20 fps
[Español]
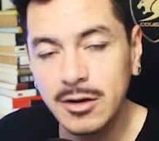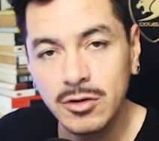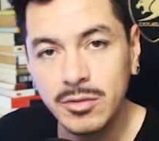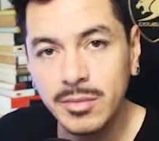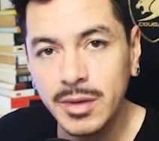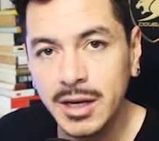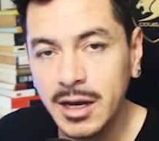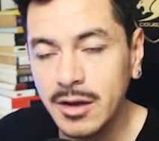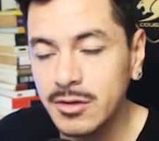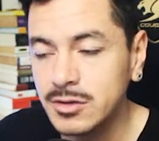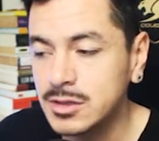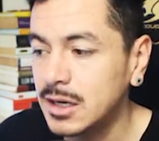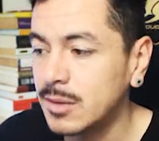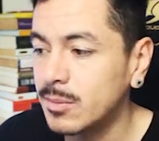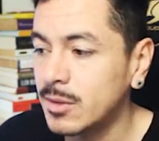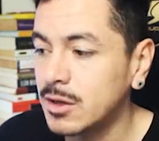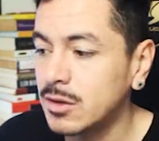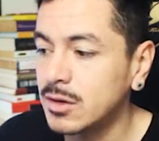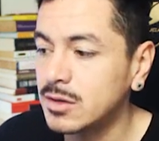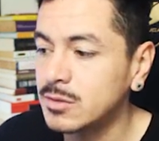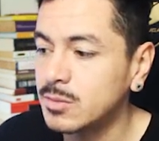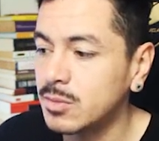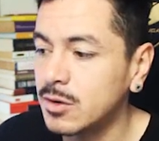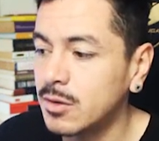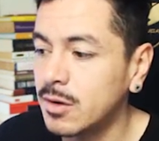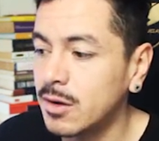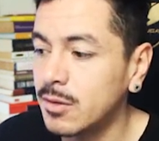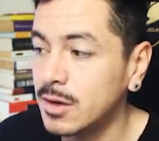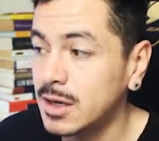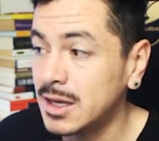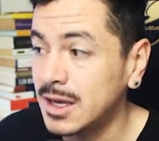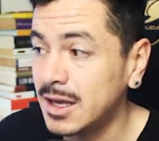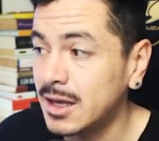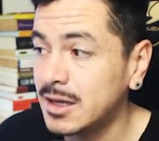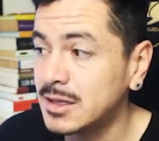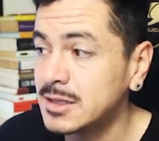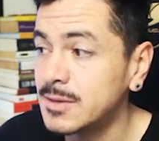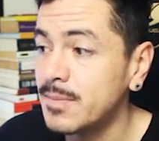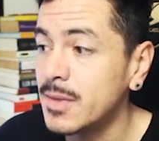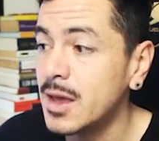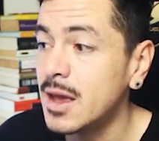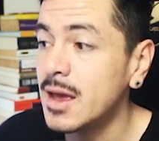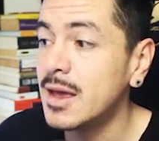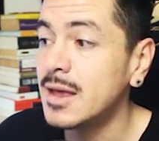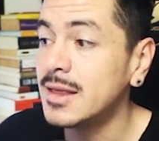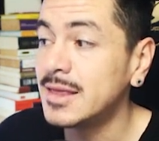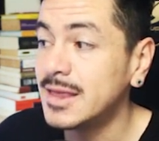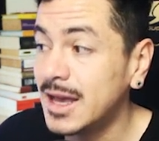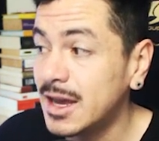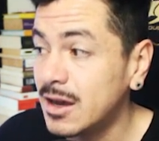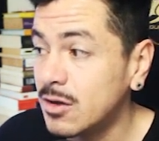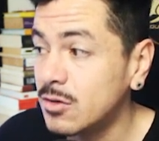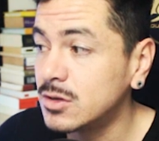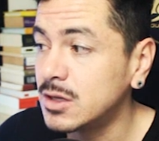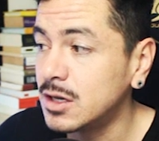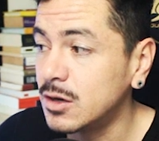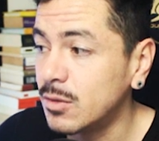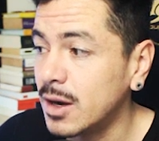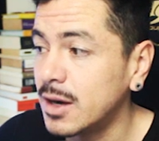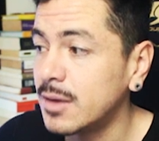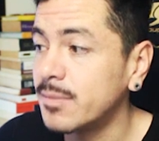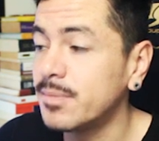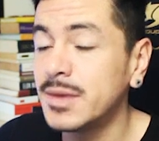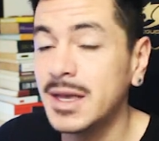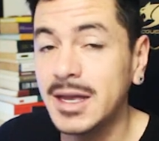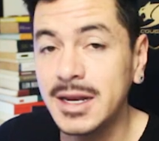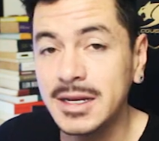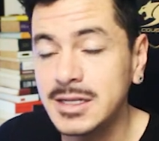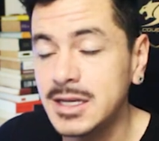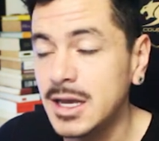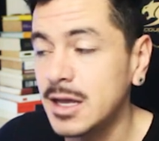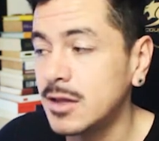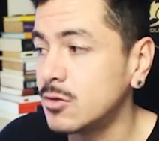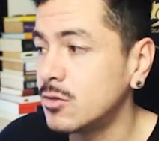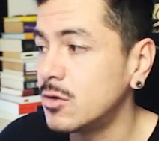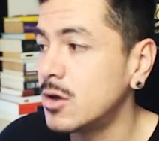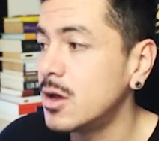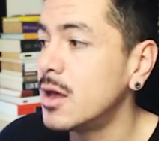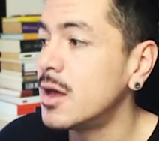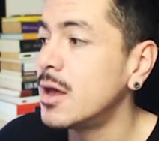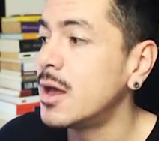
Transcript: los mercados tienen mayores probabilidades de continuar creciendo.